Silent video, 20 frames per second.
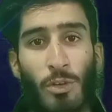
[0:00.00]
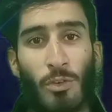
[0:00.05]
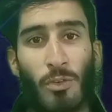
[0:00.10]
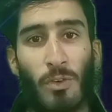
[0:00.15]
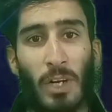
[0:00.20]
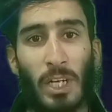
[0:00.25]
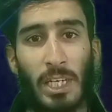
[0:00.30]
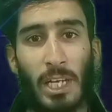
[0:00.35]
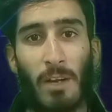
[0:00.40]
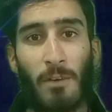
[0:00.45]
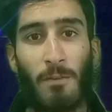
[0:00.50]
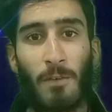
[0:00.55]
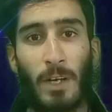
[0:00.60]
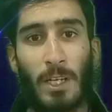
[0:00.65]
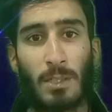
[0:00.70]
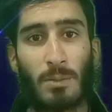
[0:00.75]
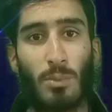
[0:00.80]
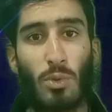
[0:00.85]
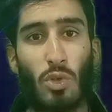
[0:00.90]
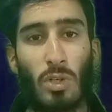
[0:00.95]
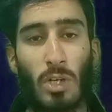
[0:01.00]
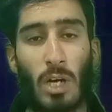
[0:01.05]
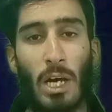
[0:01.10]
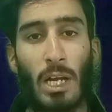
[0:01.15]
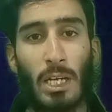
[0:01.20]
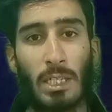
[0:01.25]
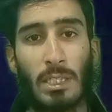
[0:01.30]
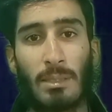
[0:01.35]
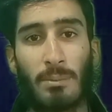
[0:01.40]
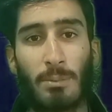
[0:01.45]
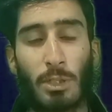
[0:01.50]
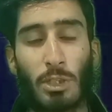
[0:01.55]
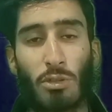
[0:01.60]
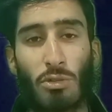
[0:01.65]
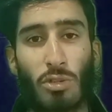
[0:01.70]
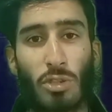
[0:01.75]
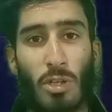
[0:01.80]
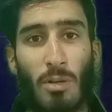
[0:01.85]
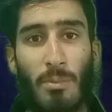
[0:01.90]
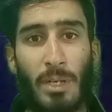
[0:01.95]
ट्विटर फेसबुक हर किस्म के
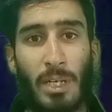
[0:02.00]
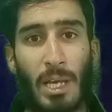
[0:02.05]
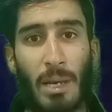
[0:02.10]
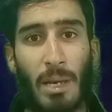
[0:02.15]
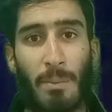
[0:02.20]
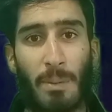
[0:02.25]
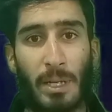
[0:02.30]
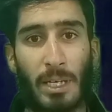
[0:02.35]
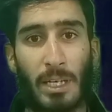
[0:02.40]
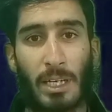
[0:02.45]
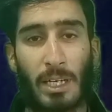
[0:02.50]
सोशल मीडिया पे